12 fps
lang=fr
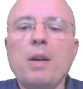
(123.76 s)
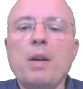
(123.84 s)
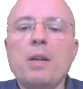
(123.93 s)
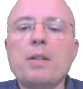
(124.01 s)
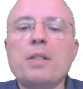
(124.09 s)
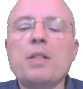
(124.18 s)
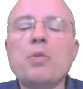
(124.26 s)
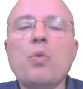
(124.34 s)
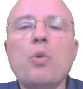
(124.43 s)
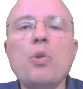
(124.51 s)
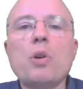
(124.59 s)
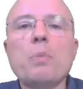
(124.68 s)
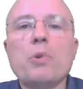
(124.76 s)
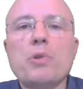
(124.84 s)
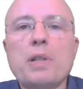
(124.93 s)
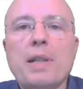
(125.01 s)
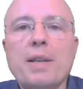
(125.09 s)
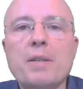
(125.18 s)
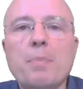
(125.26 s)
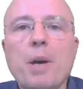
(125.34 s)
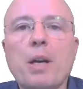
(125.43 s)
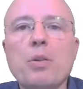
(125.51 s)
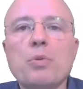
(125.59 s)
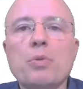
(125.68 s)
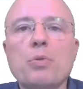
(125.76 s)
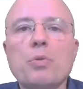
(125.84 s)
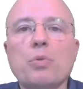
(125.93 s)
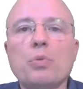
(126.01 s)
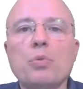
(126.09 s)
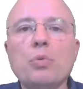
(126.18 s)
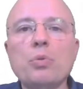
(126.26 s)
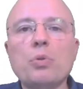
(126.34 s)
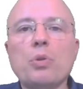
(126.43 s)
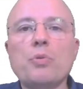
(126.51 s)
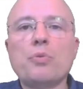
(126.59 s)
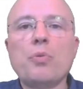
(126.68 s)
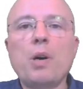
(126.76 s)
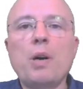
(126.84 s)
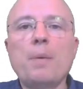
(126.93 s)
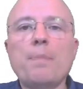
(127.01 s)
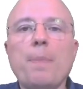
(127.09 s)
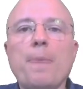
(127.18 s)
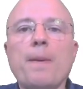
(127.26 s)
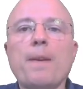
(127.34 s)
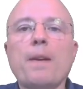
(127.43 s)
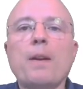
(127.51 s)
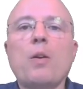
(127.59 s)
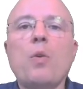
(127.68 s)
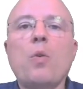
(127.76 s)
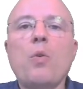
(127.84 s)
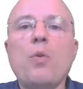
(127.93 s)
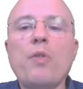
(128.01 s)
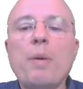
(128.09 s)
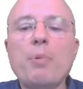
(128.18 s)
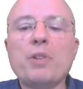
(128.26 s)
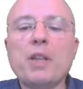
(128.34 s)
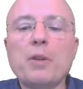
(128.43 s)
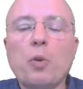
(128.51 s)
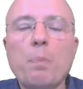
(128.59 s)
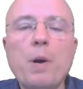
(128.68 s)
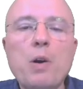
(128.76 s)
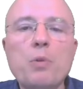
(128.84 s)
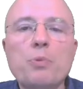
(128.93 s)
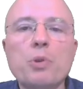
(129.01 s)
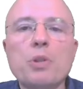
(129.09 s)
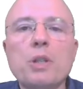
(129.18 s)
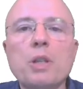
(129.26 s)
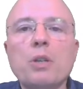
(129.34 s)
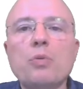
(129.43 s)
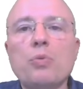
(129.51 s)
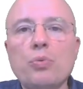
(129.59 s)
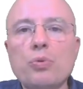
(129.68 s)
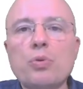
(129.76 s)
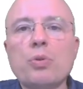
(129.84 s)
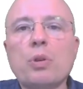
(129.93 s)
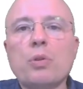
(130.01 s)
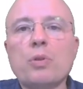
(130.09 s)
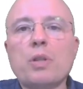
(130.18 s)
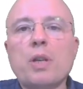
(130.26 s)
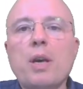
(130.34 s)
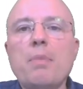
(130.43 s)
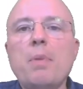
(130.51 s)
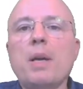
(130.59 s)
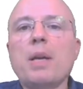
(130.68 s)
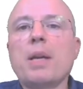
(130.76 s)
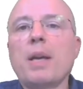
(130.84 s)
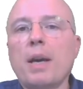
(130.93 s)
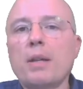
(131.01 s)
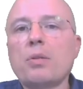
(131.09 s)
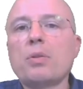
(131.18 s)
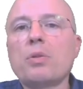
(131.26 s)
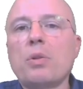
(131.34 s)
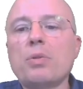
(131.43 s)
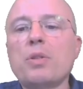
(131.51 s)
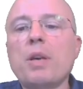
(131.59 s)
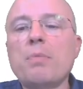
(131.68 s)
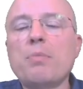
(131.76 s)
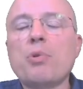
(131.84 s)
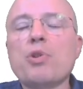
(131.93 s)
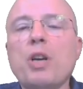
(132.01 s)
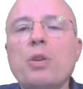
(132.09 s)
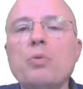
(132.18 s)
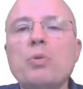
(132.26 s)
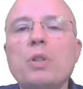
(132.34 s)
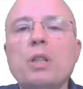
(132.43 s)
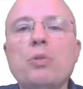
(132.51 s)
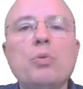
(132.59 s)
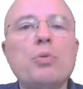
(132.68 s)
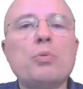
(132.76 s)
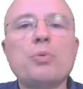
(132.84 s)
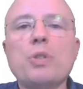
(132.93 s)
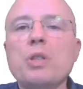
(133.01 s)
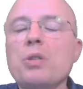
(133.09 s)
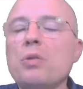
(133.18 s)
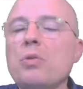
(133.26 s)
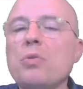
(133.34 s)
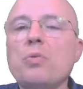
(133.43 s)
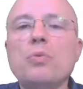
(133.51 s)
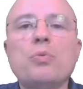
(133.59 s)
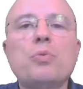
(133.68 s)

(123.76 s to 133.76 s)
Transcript: si on recommence l'expérience une autre fois, on va peut-être pas obtenir 12 trentièmes et 4 trentièmes pour chacune des deux conditions,